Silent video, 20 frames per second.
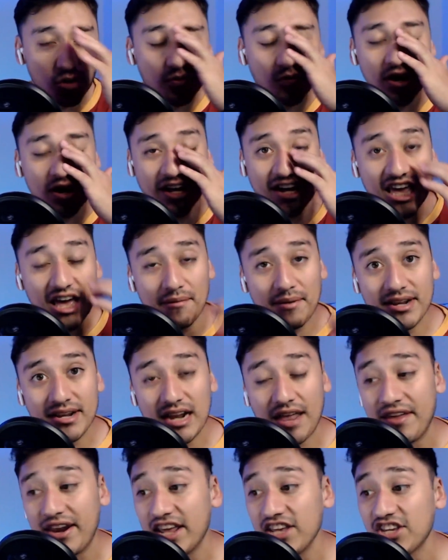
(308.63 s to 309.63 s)
Por aquella banda
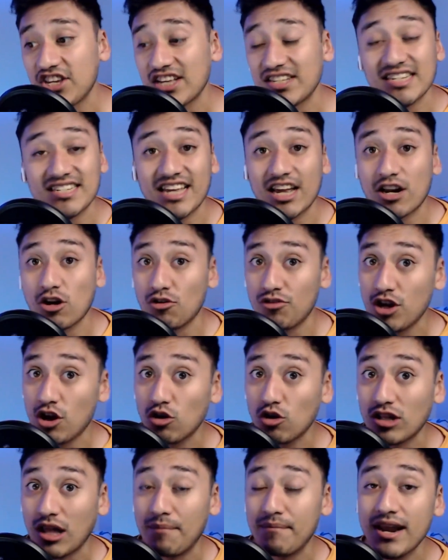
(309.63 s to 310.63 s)
derecha. Si es que Rodrigo
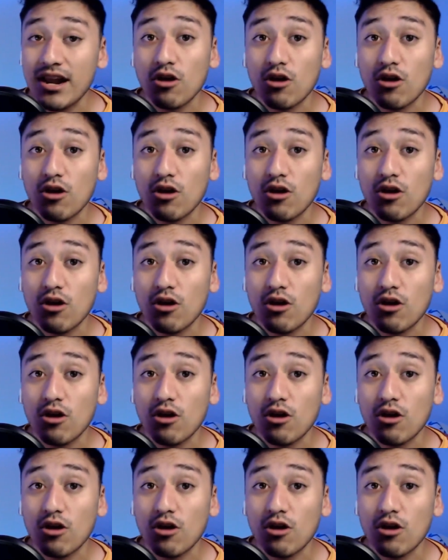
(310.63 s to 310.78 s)
también